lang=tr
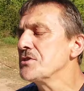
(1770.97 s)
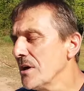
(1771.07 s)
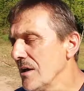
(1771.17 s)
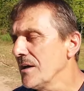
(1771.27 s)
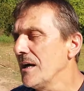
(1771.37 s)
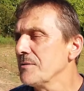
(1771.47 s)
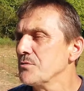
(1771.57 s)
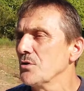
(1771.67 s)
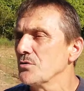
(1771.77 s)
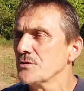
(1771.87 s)
İnşallah
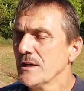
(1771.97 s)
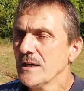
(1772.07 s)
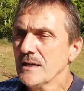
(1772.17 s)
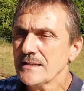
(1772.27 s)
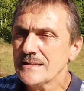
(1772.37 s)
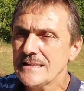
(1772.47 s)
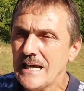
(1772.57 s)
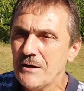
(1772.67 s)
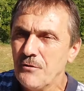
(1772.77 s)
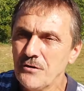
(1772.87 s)
yardımcı oluruz. İnşallah.
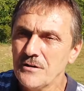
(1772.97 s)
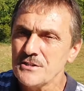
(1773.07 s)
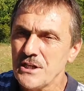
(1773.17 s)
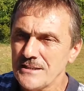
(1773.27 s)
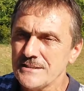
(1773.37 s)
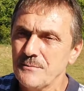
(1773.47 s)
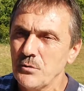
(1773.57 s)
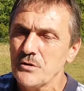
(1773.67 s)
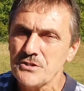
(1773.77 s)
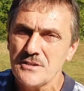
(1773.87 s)
Telefonla şahsıma
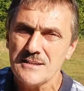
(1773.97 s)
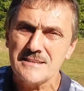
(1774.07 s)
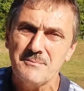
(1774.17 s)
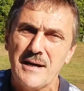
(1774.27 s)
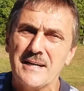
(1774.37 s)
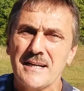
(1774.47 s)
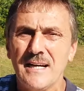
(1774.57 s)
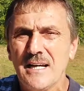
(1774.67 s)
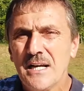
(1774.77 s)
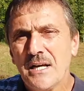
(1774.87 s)
ulaşırlarsa ben
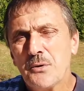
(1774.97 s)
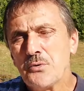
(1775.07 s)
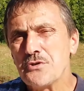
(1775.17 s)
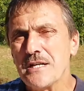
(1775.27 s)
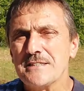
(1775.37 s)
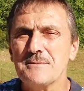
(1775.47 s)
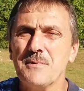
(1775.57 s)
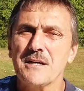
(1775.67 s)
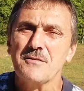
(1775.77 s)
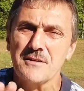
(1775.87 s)
yine
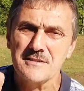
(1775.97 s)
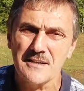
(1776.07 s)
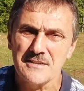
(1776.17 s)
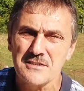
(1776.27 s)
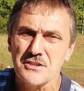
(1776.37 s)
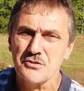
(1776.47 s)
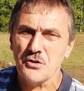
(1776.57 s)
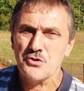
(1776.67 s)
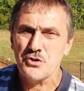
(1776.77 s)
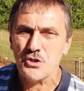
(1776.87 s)
ücretsiz bilgi veririz herkese.
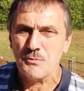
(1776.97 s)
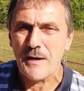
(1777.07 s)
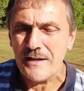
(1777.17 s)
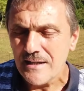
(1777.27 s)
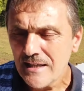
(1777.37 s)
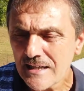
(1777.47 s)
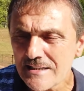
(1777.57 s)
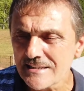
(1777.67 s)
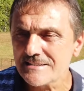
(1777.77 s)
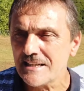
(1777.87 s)
Eyvallah. Çünkü ben
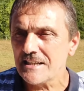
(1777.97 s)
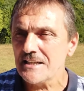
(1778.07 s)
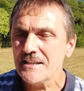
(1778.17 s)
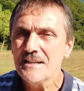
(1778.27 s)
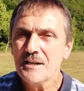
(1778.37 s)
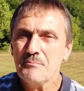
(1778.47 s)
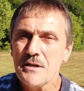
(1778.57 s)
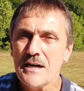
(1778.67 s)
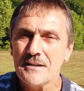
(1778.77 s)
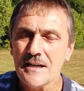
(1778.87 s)
40 senedir
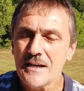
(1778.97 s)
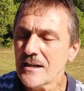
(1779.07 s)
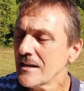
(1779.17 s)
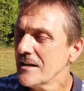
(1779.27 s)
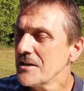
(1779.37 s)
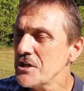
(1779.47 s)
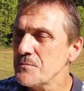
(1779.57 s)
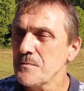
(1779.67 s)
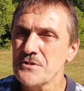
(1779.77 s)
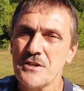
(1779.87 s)
bir yerde
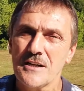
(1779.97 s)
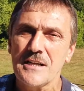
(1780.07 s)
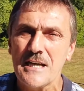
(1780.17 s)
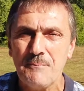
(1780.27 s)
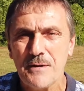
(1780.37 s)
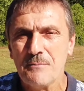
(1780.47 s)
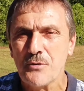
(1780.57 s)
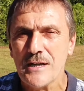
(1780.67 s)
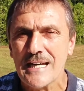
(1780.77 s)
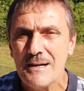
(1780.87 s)
hiçbir çıraklık
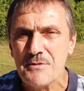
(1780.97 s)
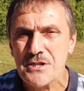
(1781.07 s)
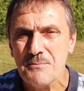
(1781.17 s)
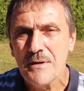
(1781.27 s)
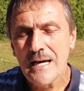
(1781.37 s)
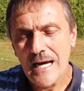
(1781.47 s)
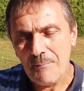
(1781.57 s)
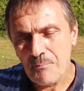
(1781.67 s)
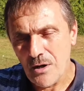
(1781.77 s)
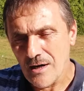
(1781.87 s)
yapmadan buraya gelmişim.
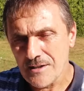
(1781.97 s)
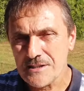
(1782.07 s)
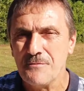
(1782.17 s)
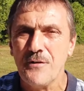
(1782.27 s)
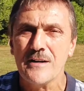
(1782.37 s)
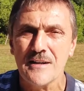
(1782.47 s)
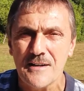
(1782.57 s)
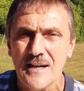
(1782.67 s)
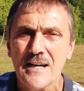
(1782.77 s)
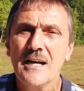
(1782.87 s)
Hep böyle arkadaşlar
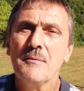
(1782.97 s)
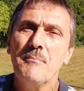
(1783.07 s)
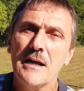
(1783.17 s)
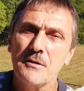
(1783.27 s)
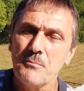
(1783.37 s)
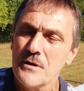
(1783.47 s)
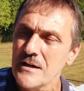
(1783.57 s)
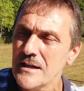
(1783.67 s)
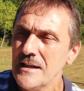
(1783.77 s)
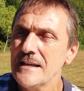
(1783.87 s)
faydalanarak ben bu
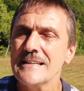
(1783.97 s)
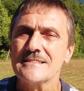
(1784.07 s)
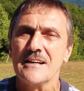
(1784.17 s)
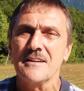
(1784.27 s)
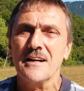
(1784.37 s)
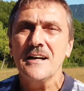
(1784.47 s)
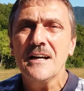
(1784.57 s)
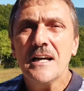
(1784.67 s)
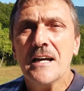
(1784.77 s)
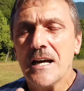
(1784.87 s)
bilgiyi insanlara
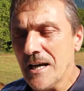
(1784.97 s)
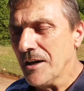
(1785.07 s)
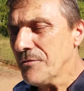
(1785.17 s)
e,